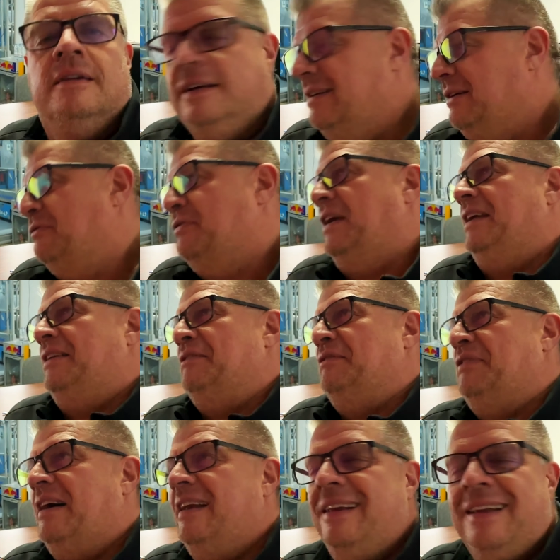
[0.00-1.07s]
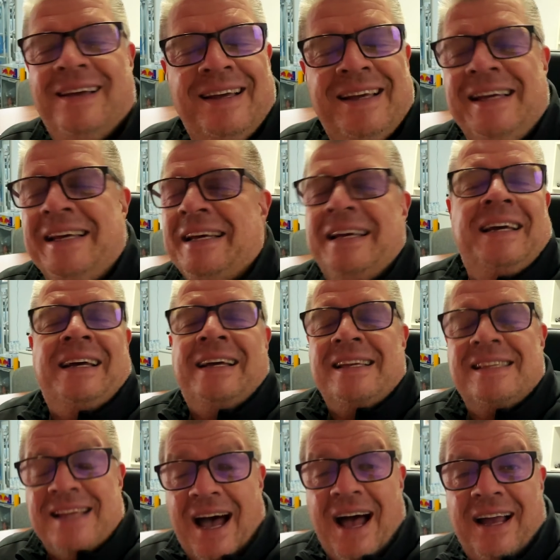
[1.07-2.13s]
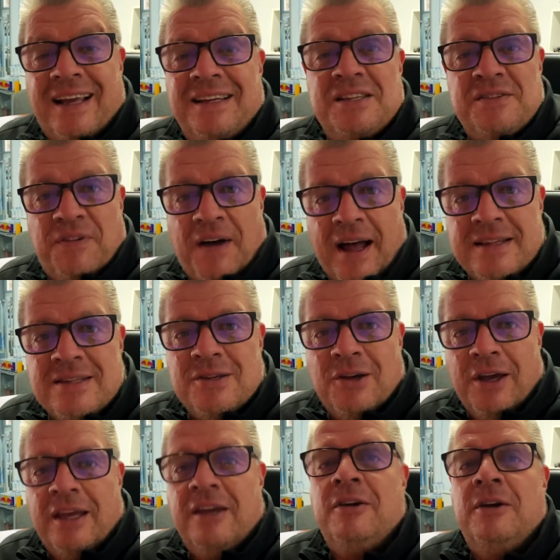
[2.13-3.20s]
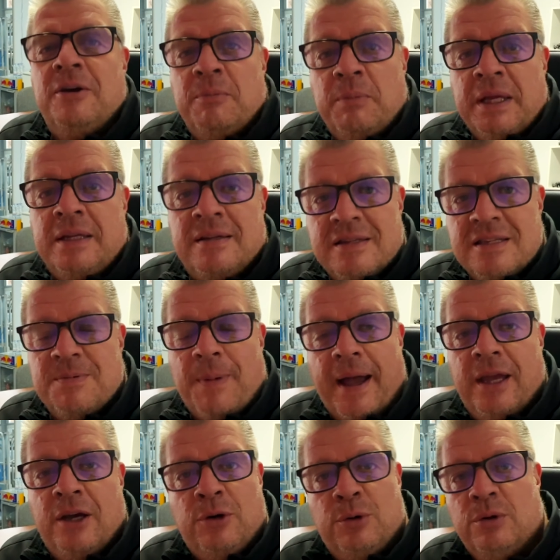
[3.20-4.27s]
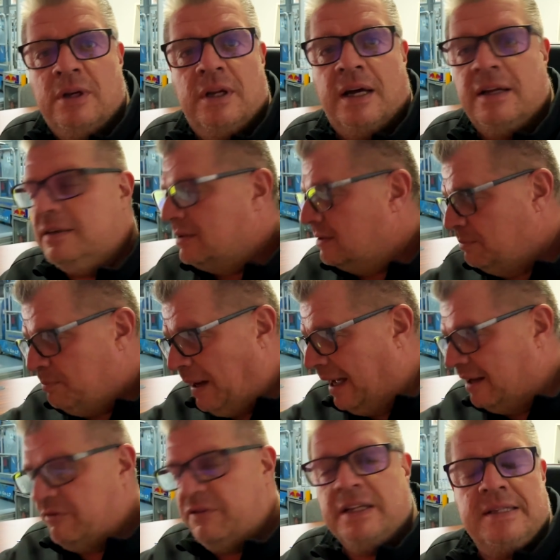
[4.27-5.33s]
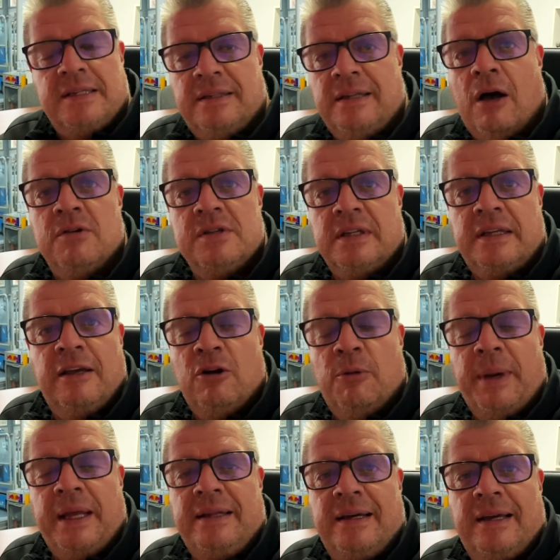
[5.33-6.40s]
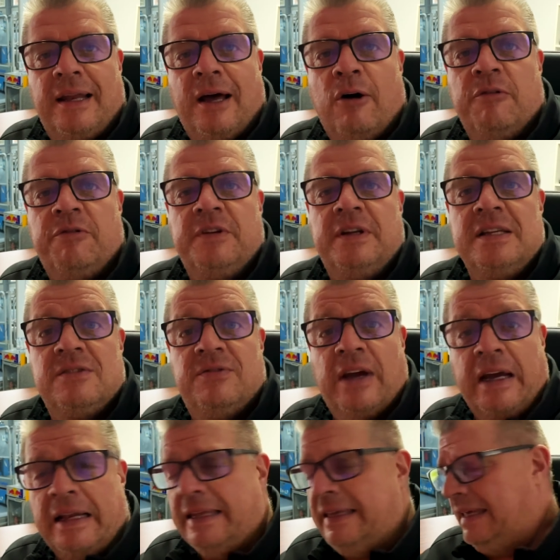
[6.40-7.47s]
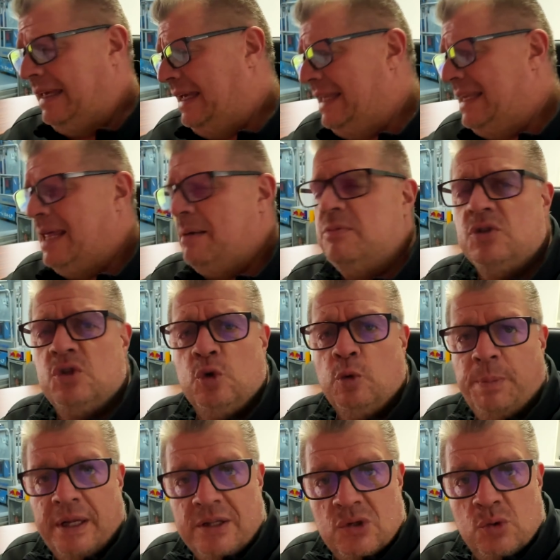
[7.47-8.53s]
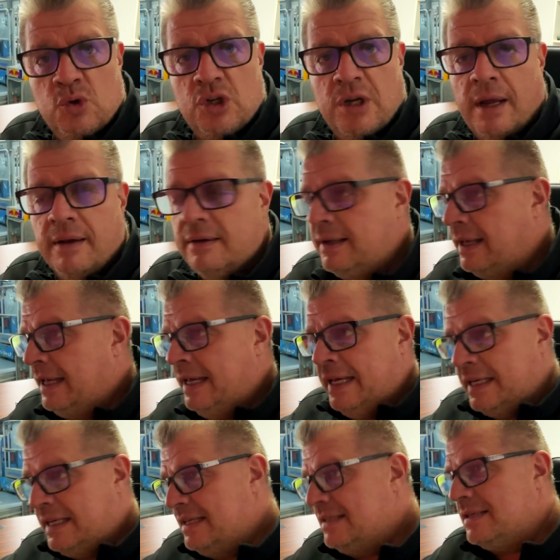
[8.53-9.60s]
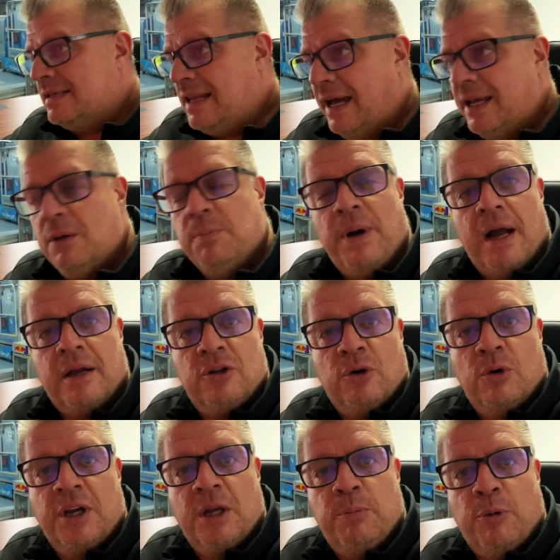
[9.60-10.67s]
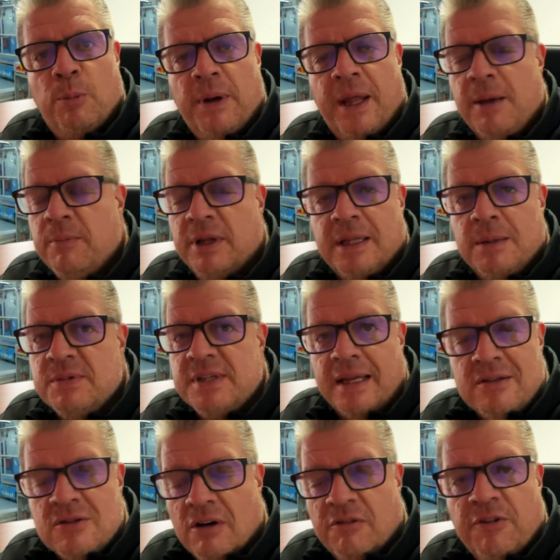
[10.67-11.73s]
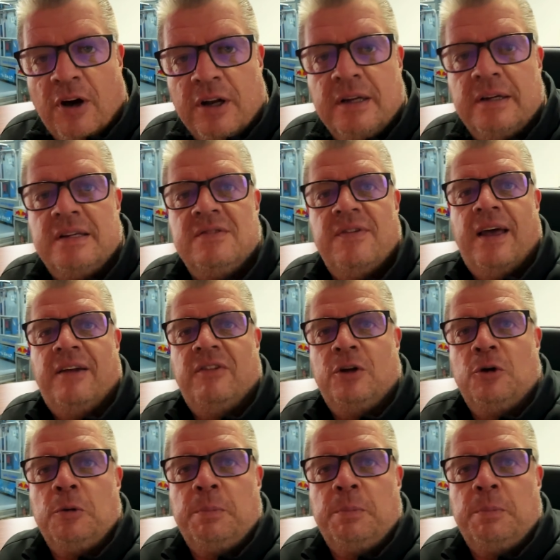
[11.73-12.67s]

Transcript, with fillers: Fall. Auf jeden Fall sagen, das Fahrzeug mit 240.000 Kilometer gelaufen ist wirklich in einem super Zustand. Dieses kleine Parktronik-Problem mit einem Sensor vorne, das werden wir noch